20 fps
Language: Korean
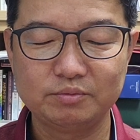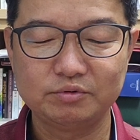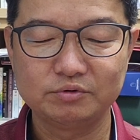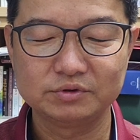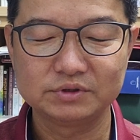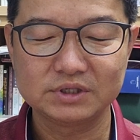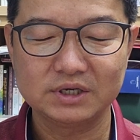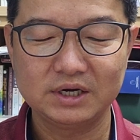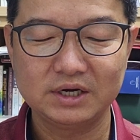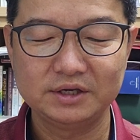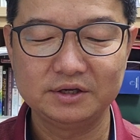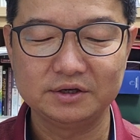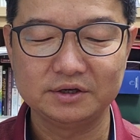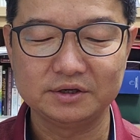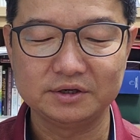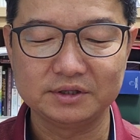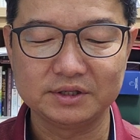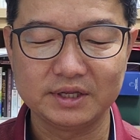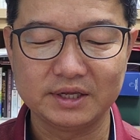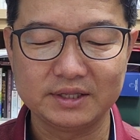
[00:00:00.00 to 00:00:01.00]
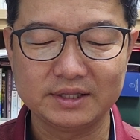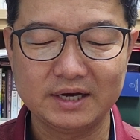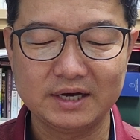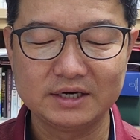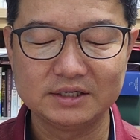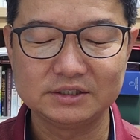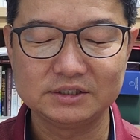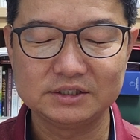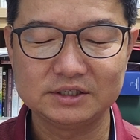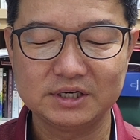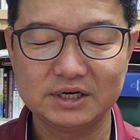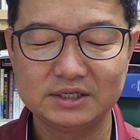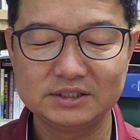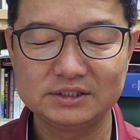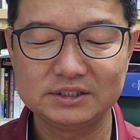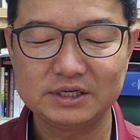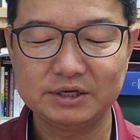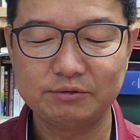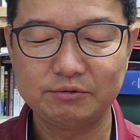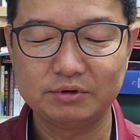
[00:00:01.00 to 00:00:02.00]
풍자하여 이르되 나는
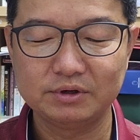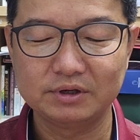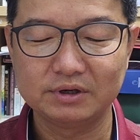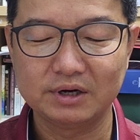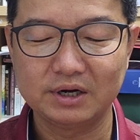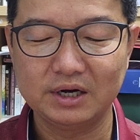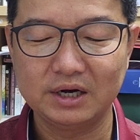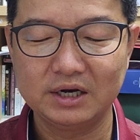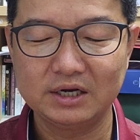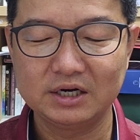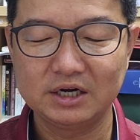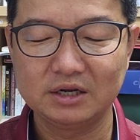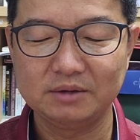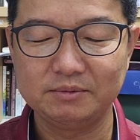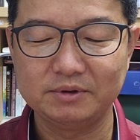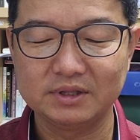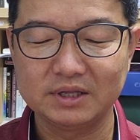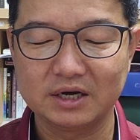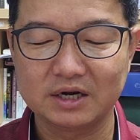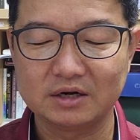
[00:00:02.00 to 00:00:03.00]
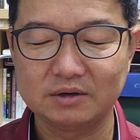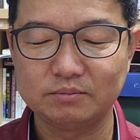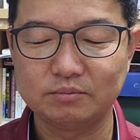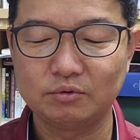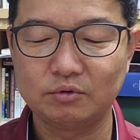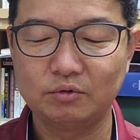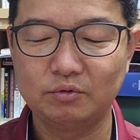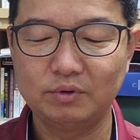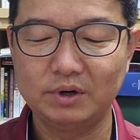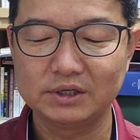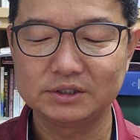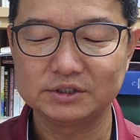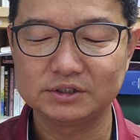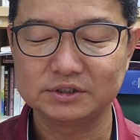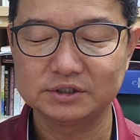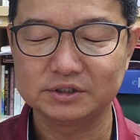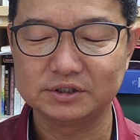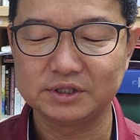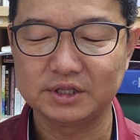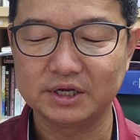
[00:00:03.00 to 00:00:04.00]
지난 세월과 하나님이 나를
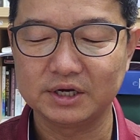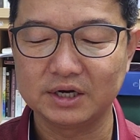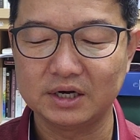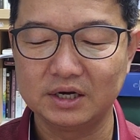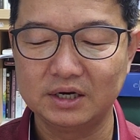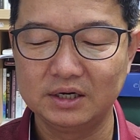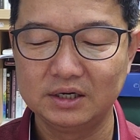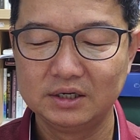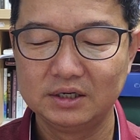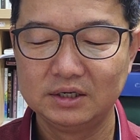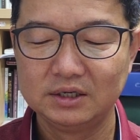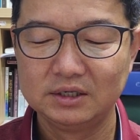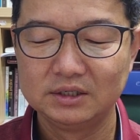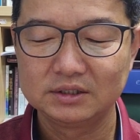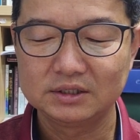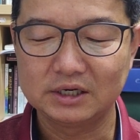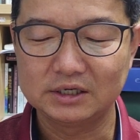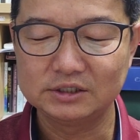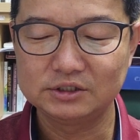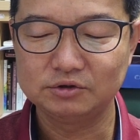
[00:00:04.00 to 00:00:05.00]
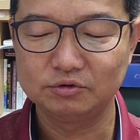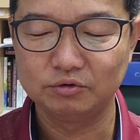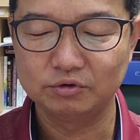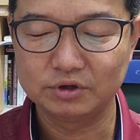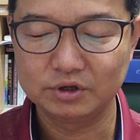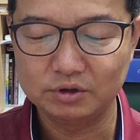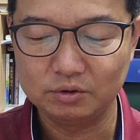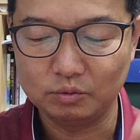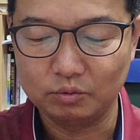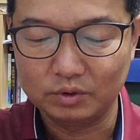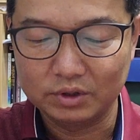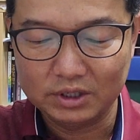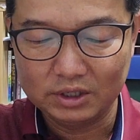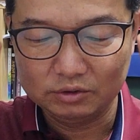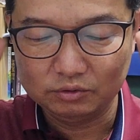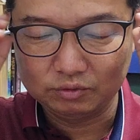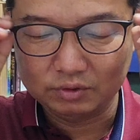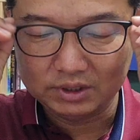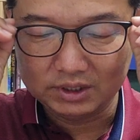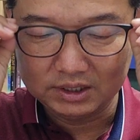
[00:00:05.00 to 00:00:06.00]
보호하시던 때가 다시 오기를
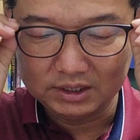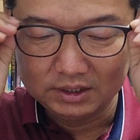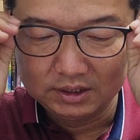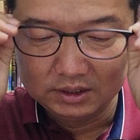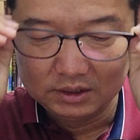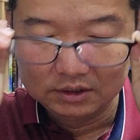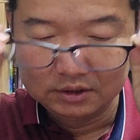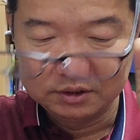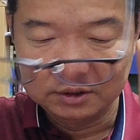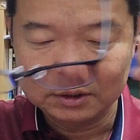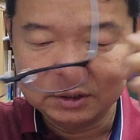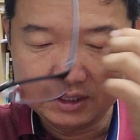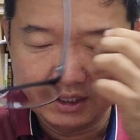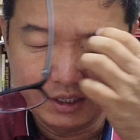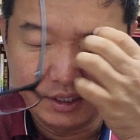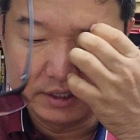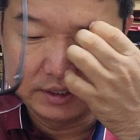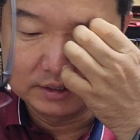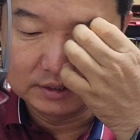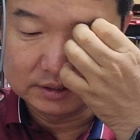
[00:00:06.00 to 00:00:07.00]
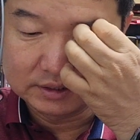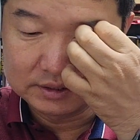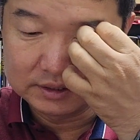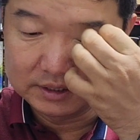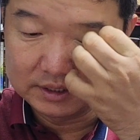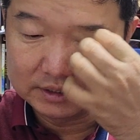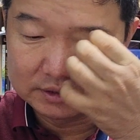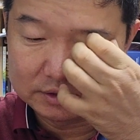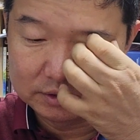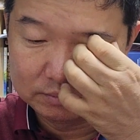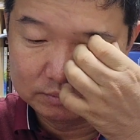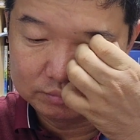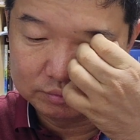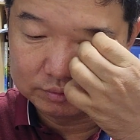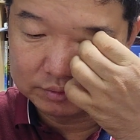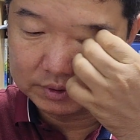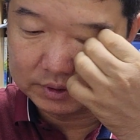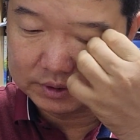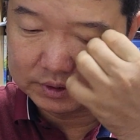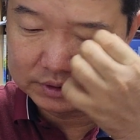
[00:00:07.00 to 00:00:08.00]
원하노라 그때에는 그의
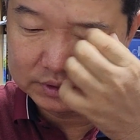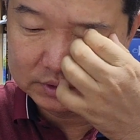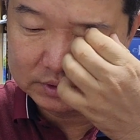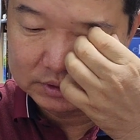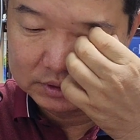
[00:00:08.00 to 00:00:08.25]
등불이